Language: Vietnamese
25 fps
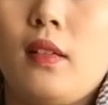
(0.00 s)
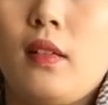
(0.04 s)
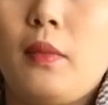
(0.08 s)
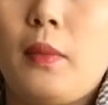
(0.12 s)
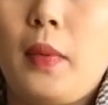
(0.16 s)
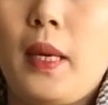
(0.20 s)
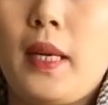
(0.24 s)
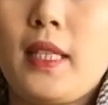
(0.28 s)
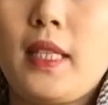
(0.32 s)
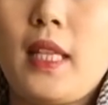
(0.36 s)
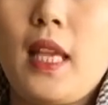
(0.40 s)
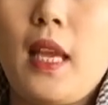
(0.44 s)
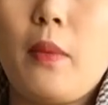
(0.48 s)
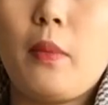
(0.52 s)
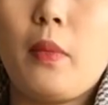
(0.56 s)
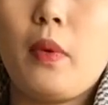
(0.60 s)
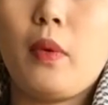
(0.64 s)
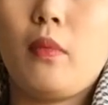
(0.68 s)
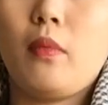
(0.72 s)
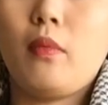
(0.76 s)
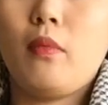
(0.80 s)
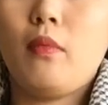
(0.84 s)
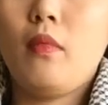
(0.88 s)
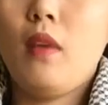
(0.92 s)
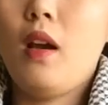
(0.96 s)
Bạn xem
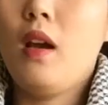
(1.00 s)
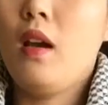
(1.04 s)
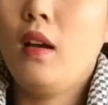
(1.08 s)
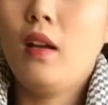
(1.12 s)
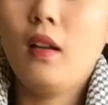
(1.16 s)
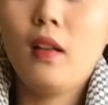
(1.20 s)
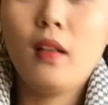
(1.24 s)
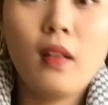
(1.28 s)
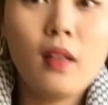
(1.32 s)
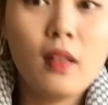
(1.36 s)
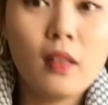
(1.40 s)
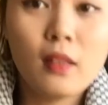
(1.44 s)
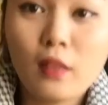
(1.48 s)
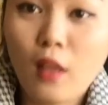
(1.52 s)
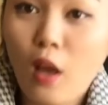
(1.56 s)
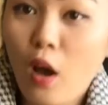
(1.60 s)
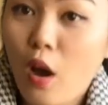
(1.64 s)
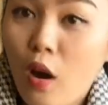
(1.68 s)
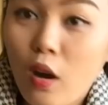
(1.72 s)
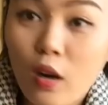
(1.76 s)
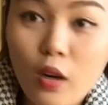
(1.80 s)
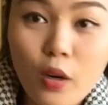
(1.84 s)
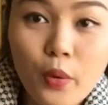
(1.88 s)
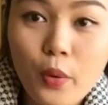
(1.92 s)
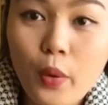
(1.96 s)
không?
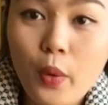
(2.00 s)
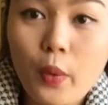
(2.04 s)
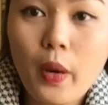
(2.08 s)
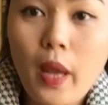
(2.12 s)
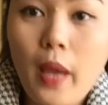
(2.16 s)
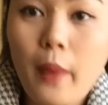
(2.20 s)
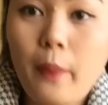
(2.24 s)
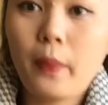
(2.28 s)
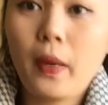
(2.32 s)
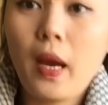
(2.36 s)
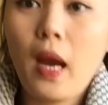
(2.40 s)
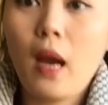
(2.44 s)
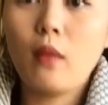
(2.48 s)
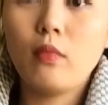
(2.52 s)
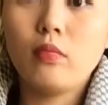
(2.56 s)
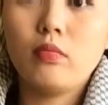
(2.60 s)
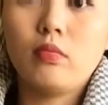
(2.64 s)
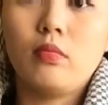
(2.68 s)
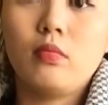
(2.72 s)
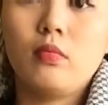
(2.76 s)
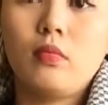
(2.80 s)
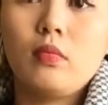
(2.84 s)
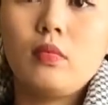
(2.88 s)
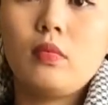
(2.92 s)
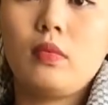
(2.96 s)
Toàn là đồ đẹp không
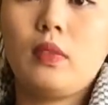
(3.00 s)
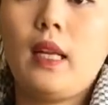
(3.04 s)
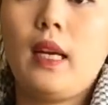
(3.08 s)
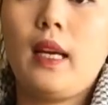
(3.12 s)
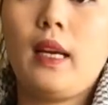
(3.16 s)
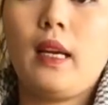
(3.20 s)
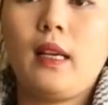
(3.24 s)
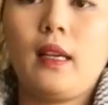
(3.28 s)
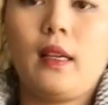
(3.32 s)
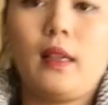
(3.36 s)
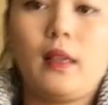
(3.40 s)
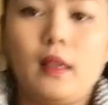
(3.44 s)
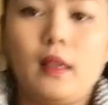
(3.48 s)
nè.